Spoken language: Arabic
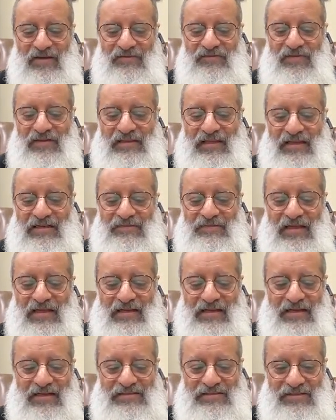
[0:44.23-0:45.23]
فاتكلمنا
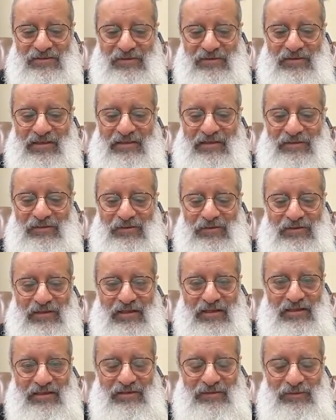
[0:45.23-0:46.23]
على كذا نقطة
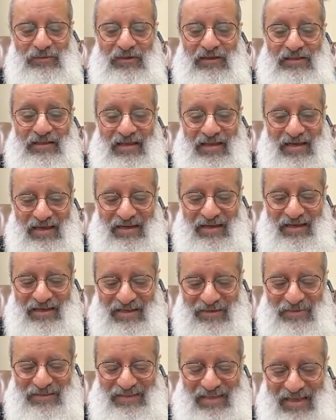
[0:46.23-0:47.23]
النقطة الأولى اللي هي على
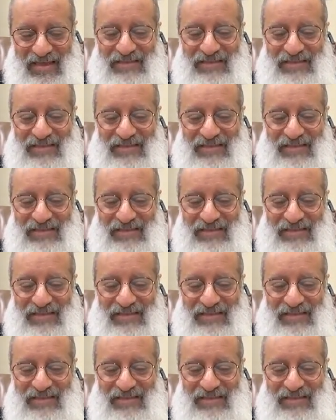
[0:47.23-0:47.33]
كلمة